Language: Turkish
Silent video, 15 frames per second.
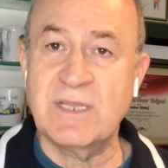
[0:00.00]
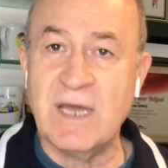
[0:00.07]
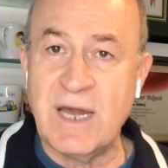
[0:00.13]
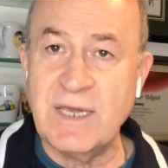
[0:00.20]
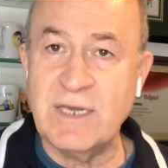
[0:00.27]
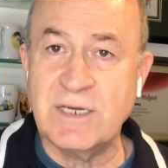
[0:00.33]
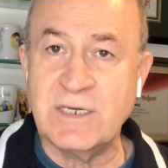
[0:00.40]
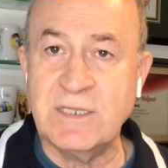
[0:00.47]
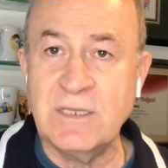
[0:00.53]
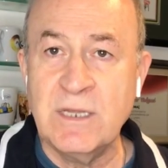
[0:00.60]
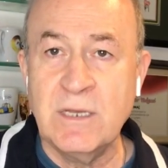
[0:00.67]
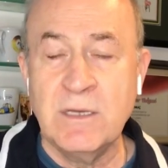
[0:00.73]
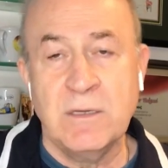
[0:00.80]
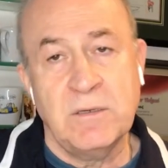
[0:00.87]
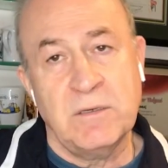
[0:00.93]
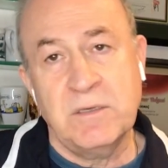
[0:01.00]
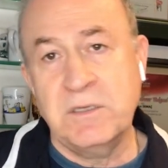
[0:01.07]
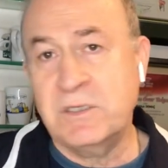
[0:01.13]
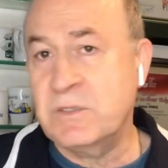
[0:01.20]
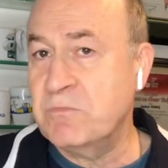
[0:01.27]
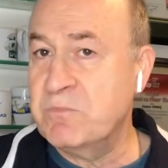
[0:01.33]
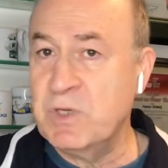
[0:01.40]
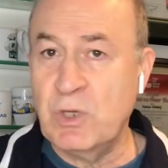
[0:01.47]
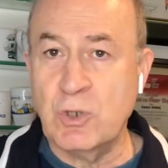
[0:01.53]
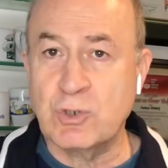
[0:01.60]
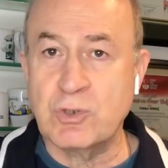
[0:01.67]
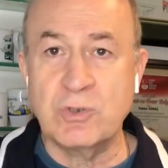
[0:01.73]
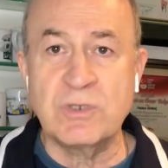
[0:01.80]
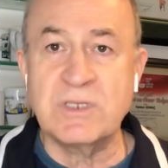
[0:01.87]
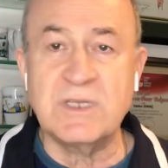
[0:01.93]
daha yakın e,
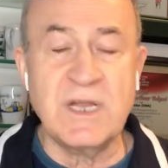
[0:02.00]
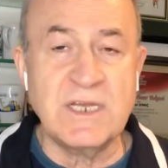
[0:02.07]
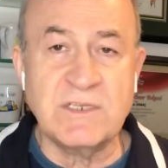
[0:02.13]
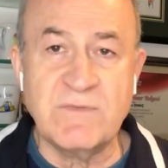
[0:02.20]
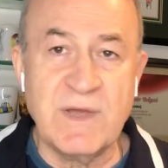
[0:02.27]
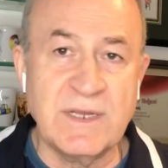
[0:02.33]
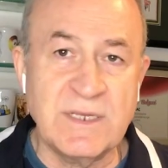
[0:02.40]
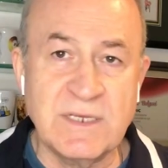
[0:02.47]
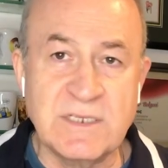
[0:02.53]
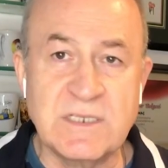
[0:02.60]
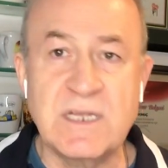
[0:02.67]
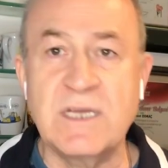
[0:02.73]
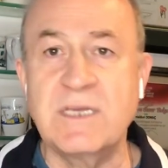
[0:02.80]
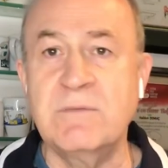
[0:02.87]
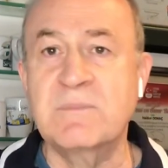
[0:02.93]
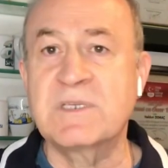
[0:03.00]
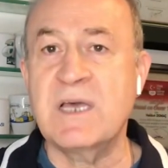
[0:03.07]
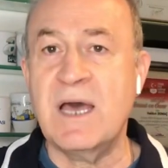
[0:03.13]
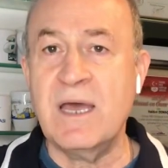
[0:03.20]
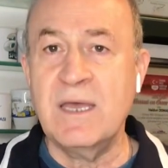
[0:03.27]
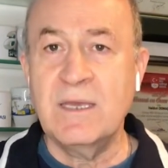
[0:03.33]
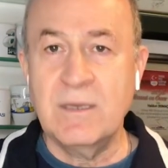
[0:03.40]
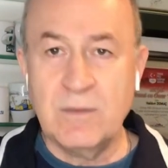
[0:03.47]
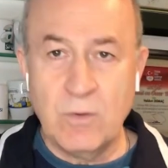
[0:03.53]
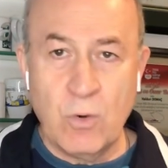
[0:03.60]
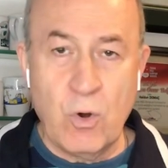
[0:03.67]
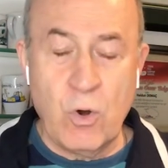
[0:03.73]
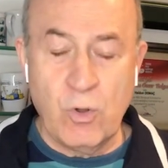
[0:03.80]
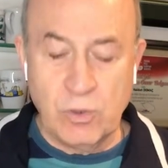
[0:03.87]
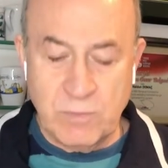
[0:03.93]
biliyorsunuz transferde ıslak imza
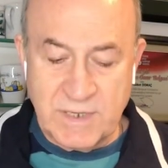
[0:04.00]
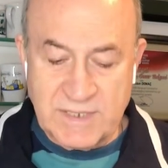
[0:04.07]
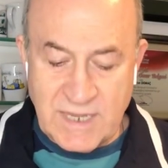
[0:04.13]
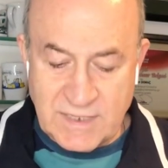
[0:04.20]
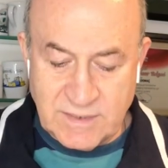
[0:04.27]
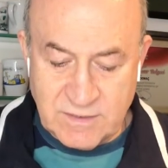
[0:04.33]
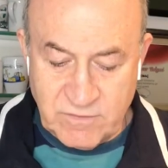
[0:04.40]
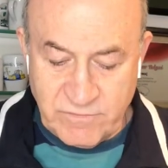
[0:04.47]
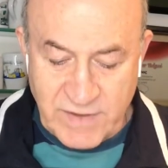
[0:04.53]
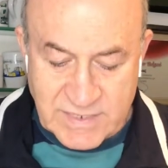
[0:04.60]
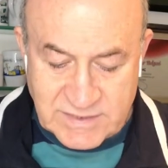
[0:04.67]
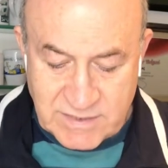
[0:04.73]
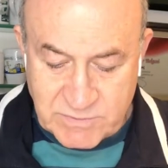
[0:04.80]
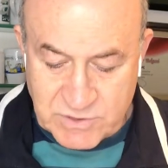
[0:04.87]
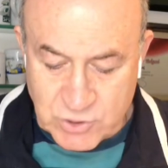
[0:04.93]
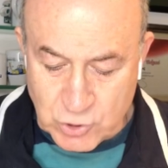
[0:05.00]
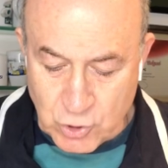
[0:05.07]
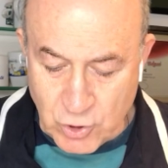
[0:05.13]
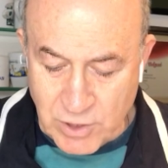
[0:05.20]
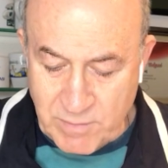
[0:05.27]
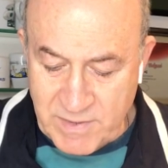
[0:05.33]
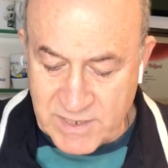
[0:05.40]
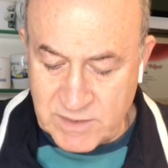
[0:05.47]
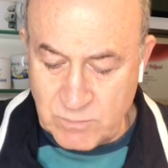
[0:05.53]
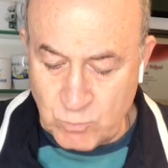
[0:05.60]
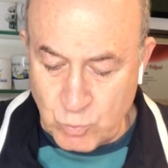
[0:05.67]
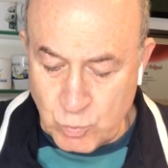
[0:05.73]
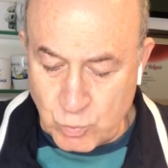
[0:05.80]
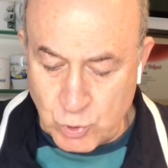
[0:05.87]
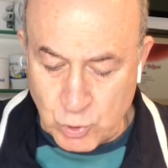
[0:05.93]
o olmadan fazla bir şey söylemek
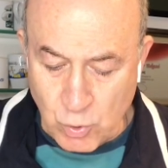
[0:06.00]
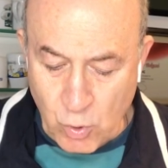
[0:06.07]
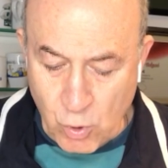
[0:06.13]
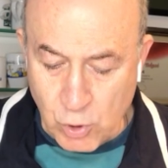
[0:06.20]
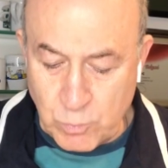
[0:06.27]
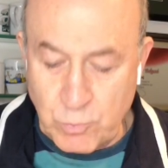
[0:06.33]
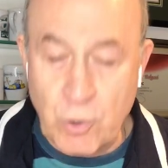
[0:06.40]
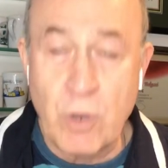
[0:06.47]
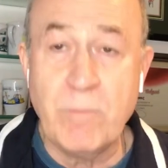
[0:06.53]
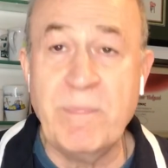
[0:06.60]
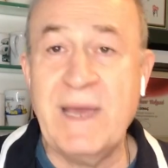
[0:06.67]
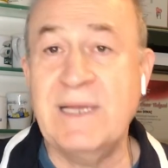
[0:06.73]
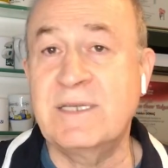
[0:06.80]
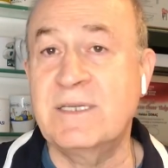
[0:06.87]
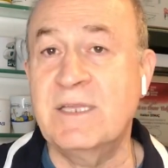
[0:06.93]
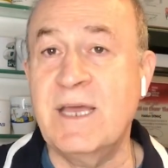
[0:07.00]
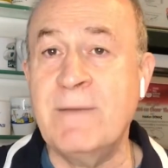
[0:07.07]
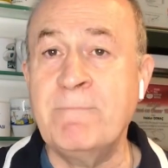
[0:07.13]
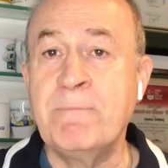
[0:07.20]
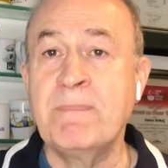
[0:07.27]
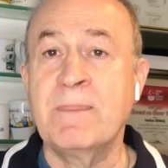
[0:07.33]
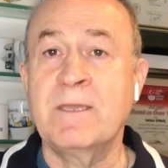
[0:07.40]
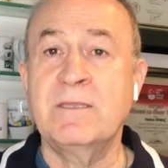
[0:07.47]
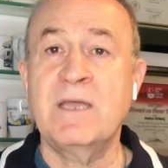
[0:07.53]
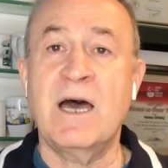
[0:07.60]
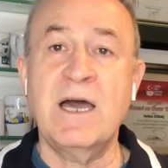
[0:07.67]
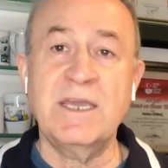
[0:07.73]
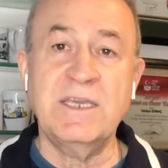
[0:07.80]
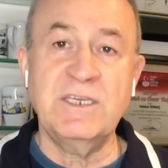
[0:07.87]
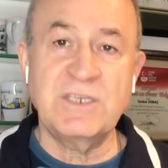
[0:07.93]
mümkün olmuyor. Belki de
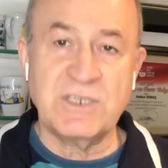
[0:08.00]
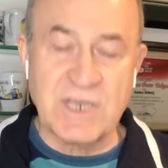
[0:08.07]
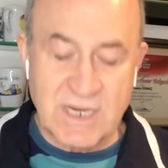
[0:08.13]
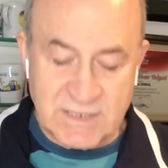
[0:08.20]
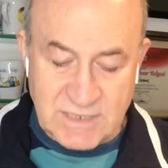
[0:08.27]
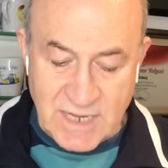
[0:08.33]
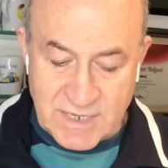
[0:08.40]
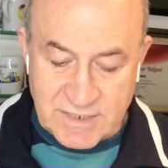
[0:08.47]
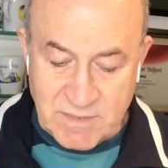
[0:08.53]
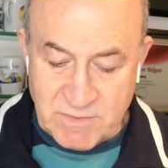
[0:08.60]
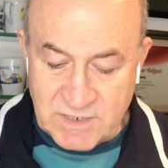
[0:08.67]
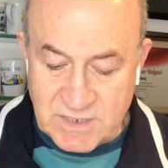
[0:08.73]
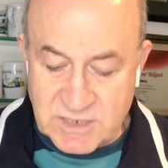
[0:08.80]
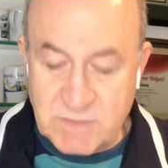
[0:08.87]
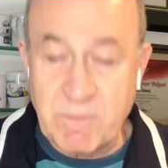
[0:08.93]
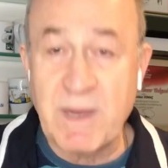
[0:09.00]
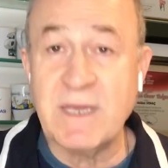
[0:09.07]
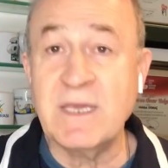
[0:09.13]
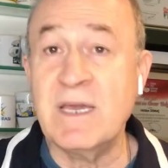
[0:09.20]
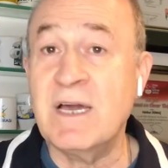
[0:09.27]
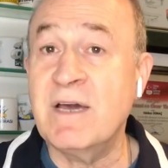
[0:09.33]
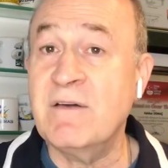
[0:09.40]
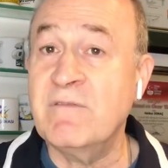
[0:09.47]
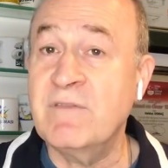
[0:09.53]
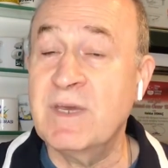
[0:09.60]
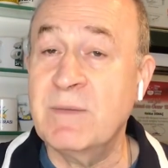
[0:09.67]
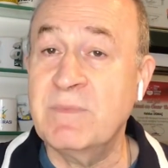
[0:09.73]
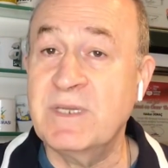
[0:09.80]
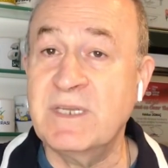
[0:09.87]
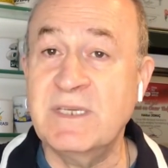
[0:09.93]
daha iyi şartlarda bir İspanya
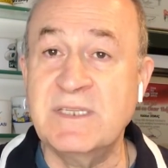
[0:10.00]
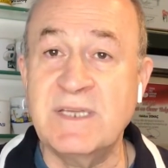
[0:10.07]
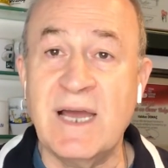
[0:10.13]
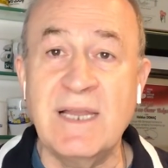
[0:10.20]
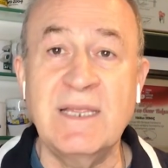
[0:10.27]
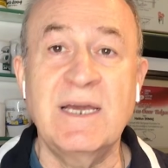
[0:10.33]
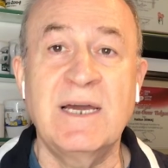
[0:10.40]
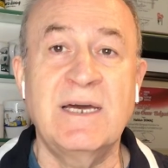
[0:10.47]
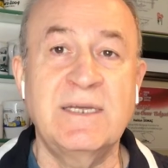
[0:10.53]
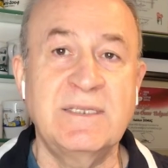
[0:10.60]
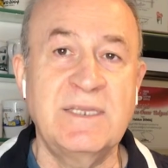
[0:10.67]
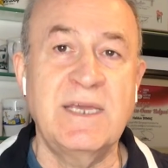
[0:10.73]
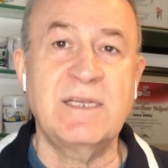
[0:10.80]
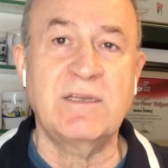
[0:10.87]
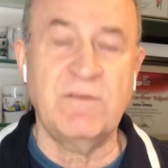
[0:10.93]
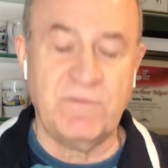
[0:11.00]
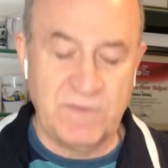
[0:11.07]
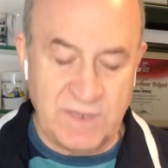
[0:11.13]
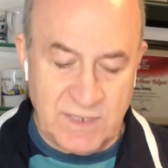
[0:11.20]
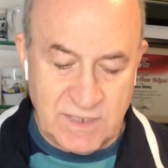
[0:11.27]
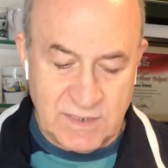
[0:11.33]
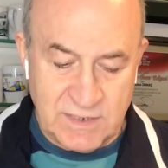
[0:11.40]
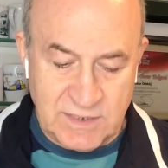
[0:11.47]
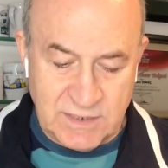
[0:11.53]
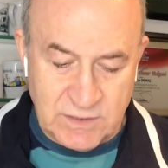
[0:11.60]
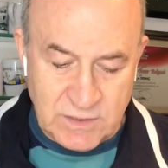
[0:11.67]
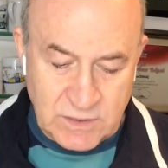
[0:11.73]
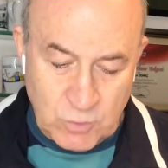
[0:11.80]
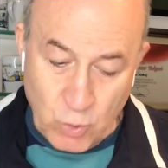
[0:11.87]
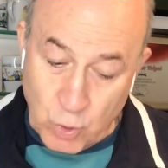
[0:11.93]
ve bir İtalya teklifi
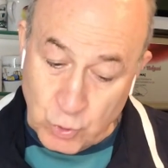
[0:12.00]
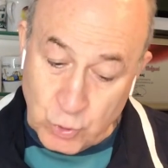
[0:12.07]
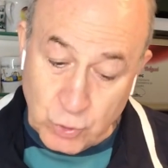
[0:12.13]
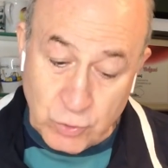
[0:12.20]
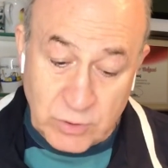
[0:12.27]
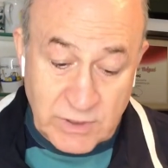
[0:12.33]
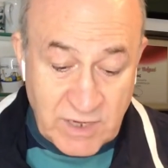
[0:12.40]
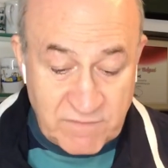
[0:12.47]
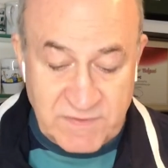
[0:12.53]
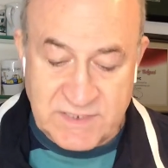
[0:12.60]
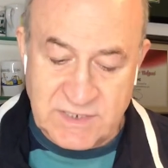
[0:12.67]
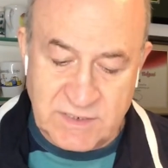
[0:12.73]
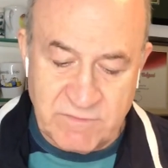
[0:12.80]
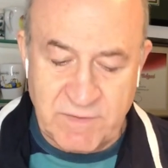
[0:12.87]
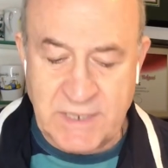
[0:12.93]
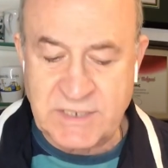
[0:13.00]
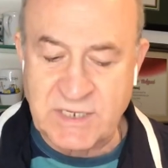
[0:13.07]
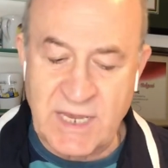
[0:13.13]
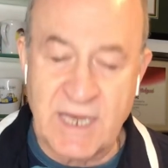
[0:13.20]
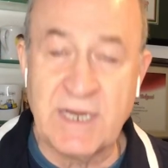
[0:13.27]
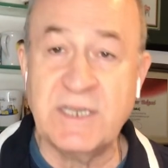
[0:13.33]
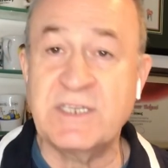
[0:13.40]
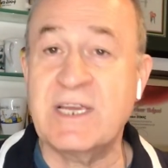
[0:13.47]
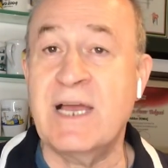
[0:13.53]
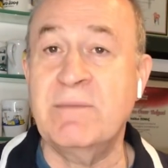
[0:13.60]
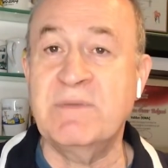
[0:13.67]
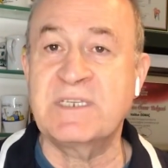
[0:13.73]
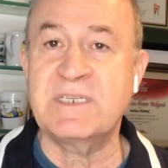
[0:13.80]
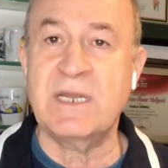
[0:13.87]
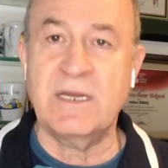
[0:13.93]
e, onun kafasını başka yere
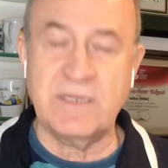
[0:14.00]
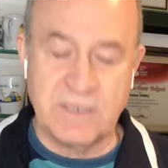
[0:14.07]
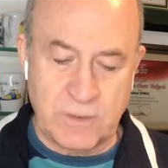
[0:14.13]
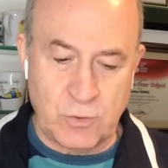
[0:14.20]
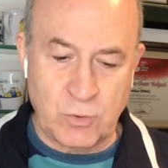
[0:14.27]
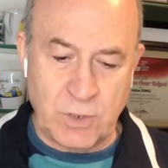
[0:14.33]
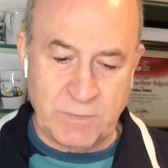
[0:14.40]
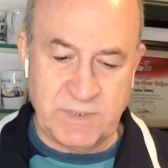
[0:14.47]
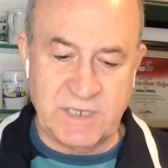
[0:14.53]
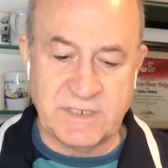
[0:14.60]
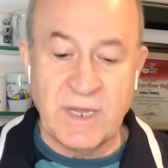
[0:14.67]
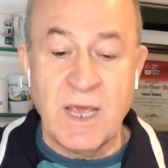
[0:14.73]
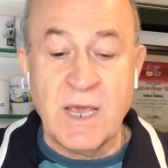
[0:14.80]
çelmesine neden olabilir.